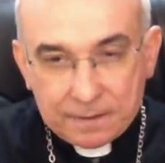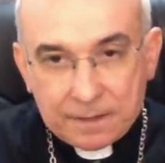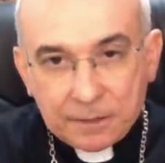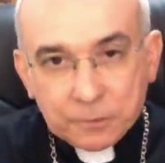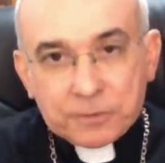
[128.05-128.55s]

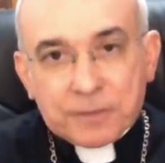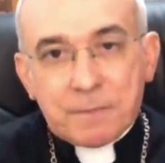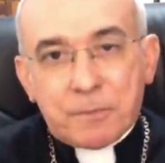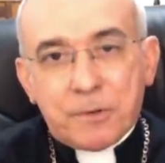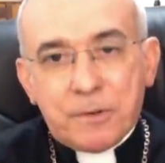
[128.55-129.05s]
que nos
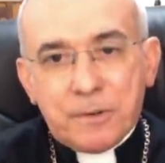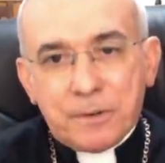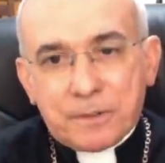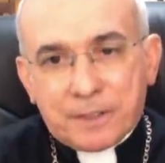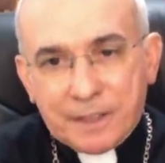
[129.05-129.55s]
amou,
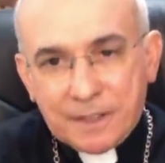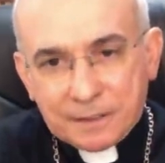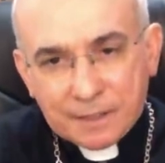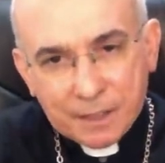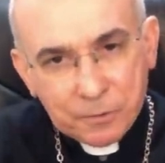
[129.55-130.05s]
que
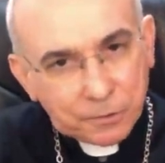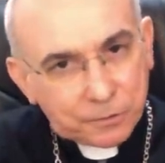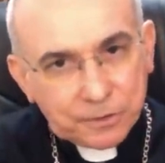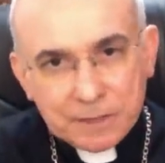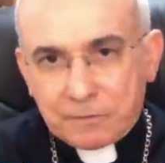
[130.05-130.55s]
entregou
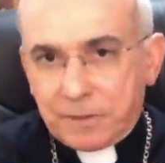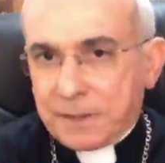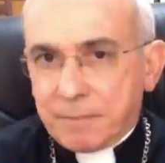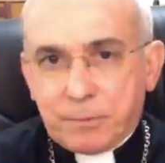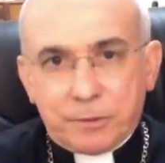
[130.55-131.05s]
toda a
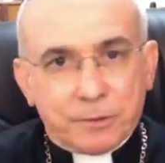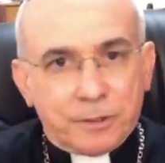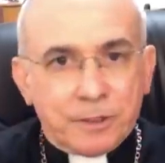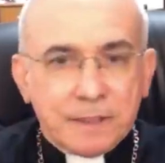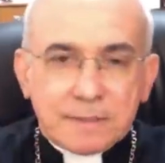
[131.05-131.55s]
vida por
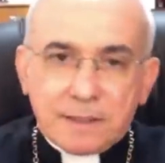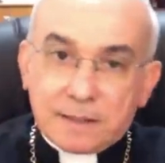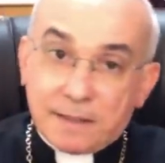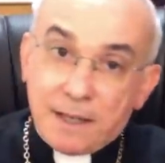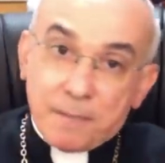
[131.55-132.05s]
nós
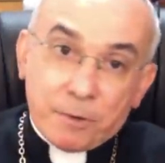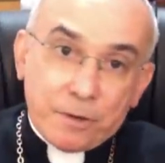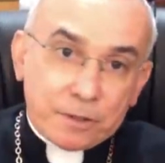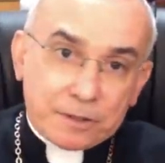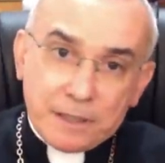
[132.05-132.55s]
até a
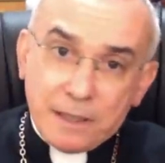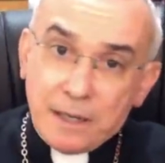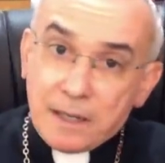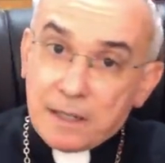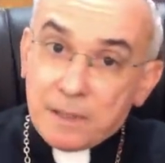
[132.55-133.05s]
morte
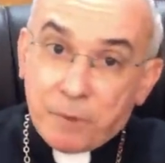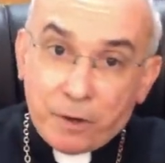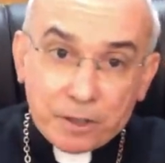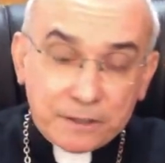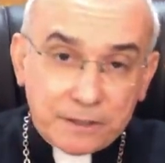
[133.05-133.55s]
e
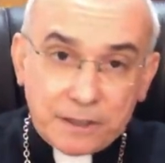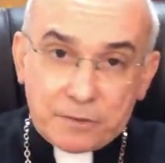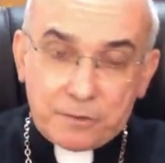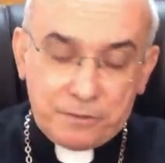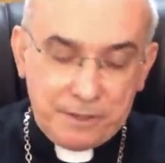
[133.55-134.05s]
morte de
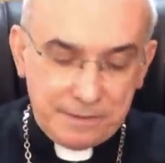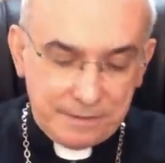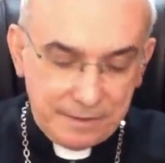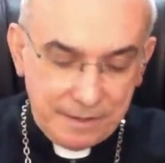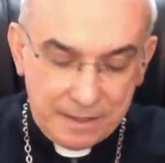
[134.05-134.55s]

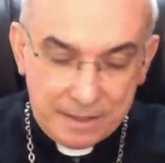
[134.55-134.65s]
cruz,